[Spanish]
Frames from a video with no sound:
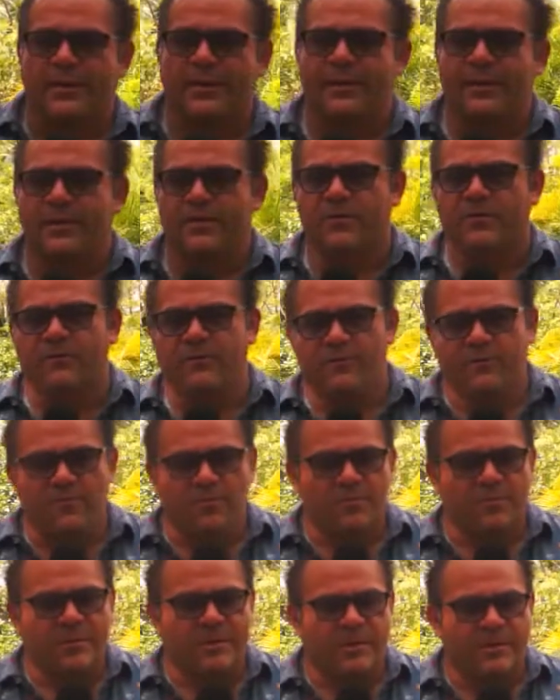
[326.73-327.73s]
En
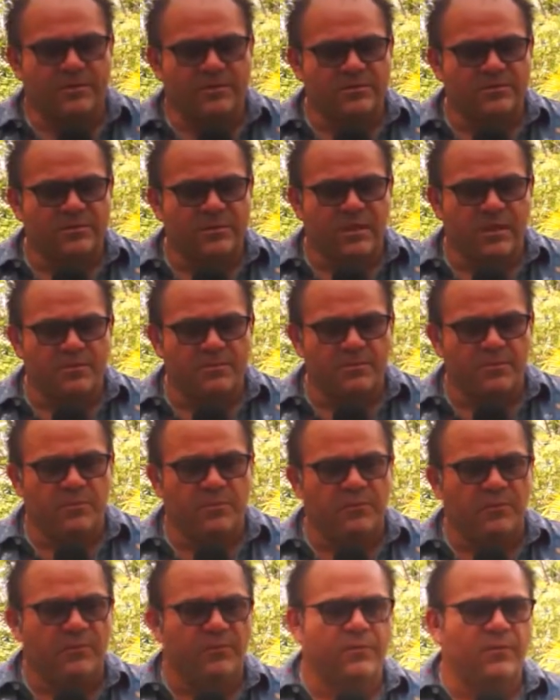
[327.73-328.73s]
conforme a los
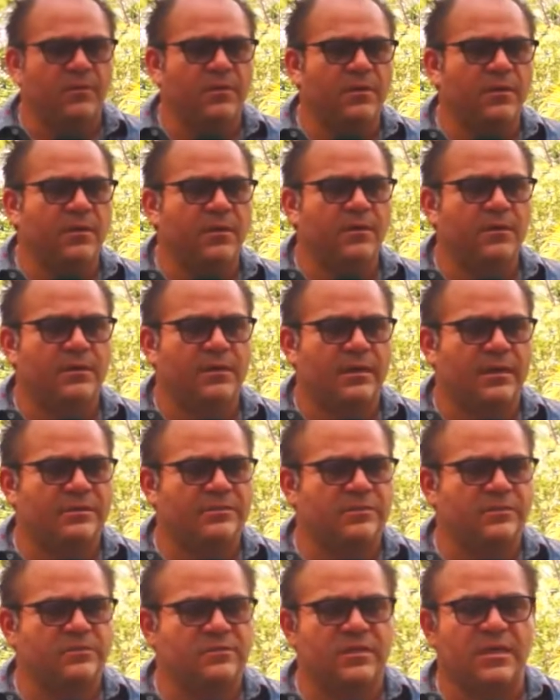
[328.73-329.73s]
tiempos,
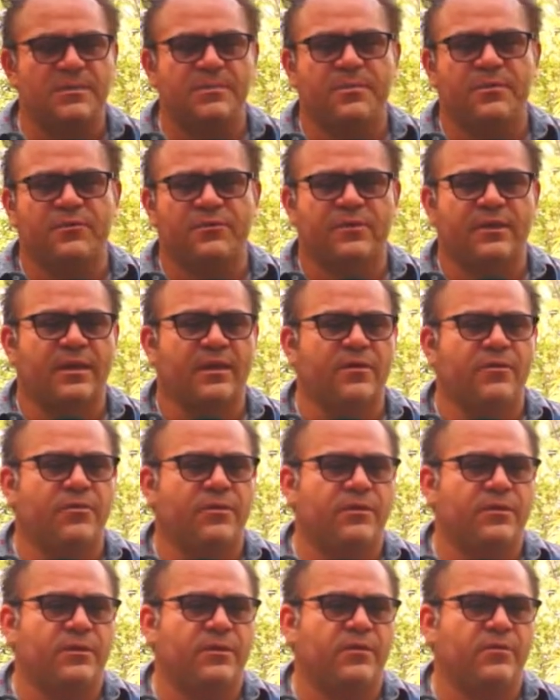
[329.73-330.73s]
esos tiempos que
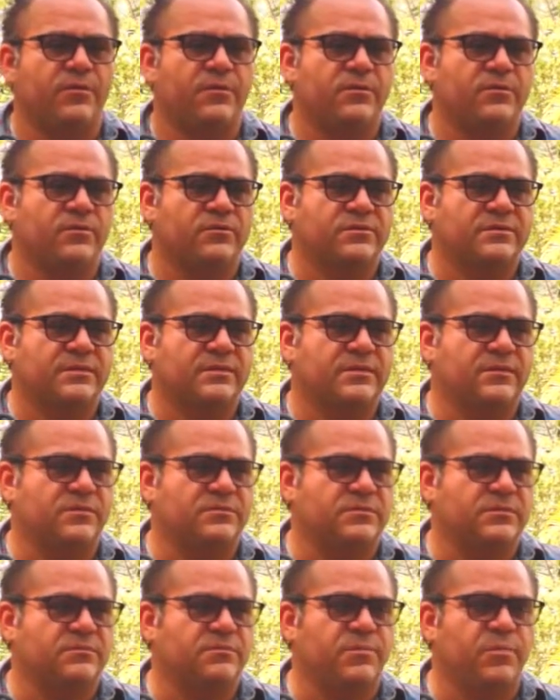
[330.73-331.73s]
hoy, hoy nos,
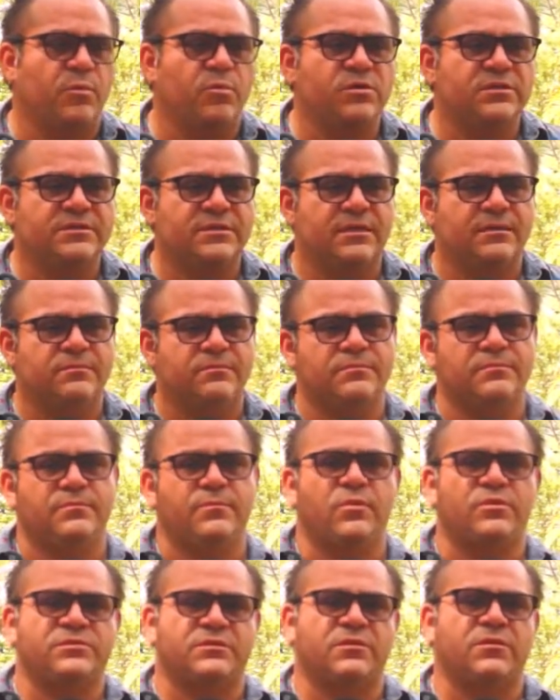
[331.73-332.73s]
nos impulsan
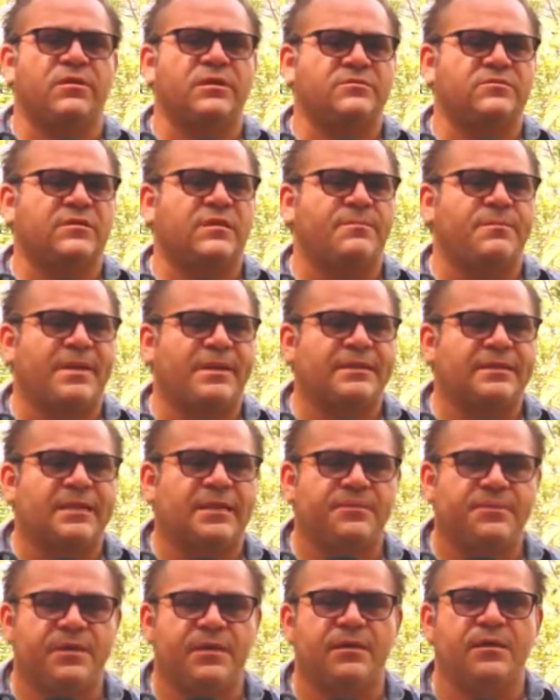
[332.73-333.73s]
posteriores a una
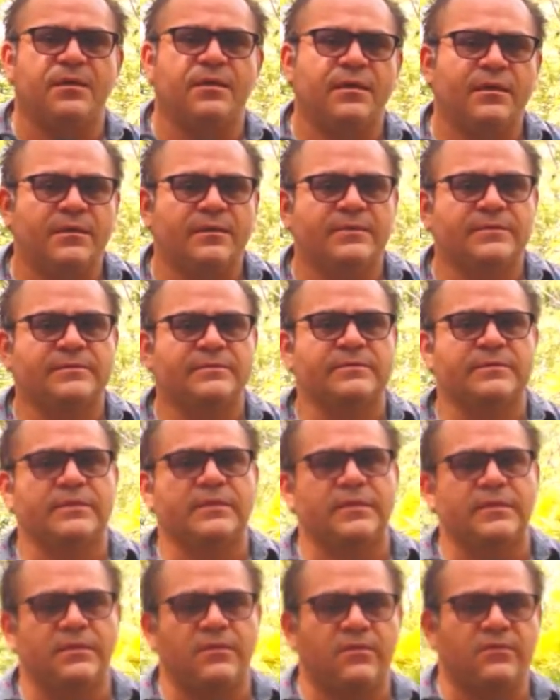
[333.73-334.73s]
pandemia,
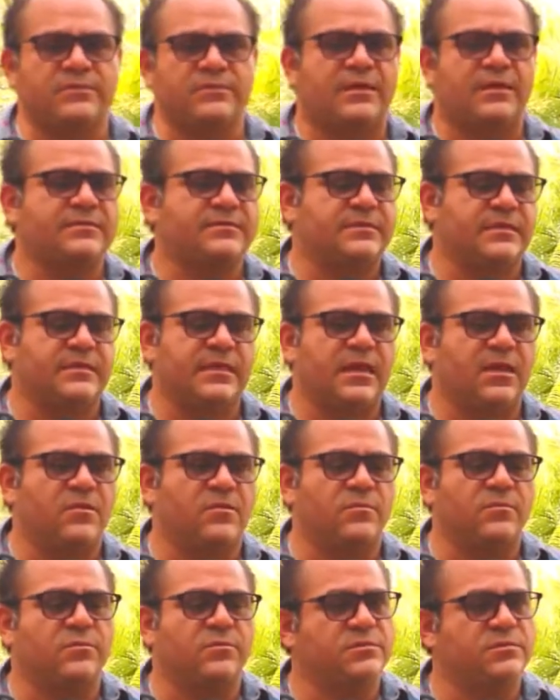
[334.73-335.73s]
¿sí? nos han
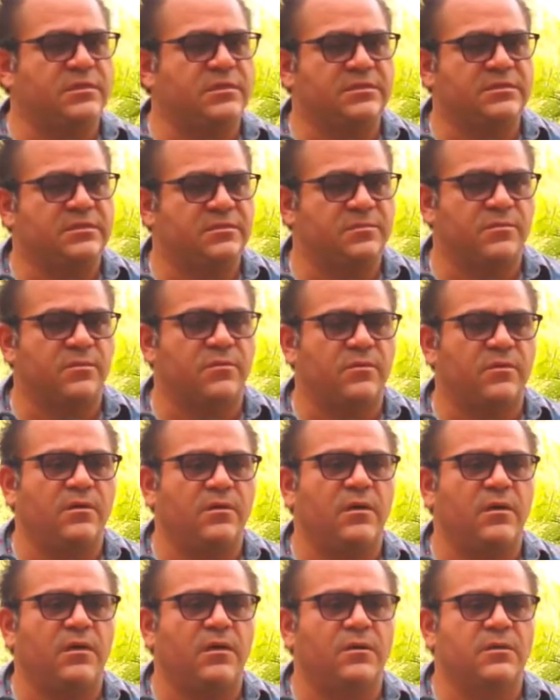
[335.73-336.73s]
enseñado muchísimo